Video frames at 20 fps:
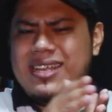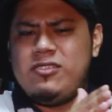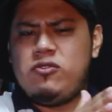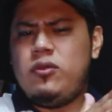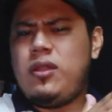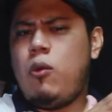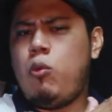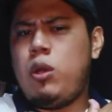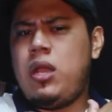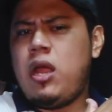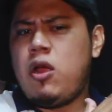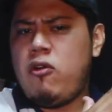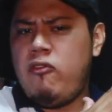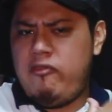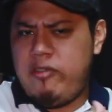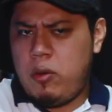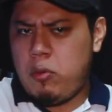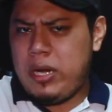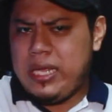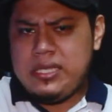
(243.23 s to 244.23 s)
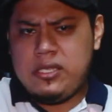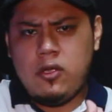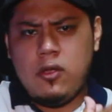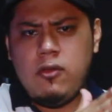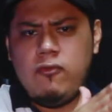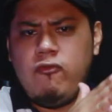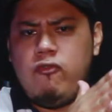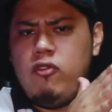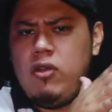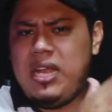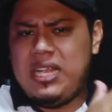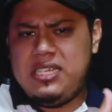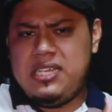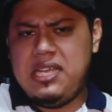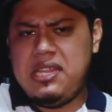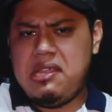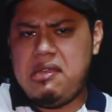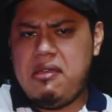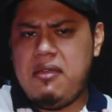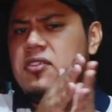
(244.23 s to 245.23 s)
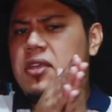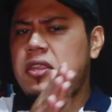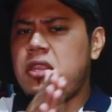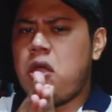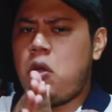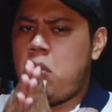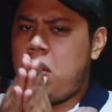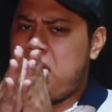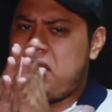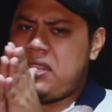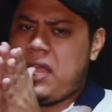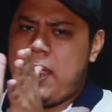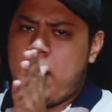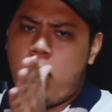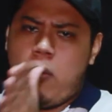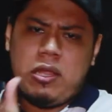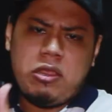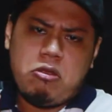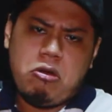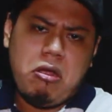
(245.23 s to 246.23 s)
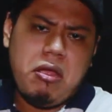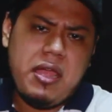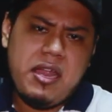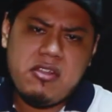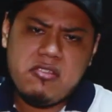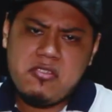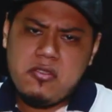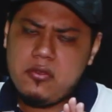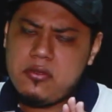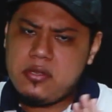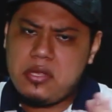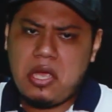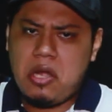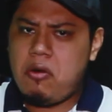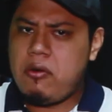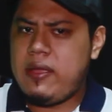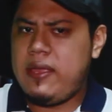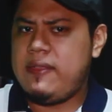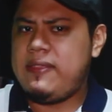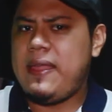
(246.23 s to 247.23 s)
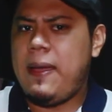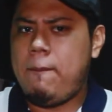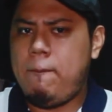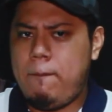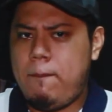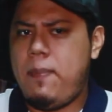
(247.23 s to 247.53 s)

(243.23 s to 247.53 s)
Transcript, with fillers: que es una buena configuración, Full HD, 144 Hz, creo que está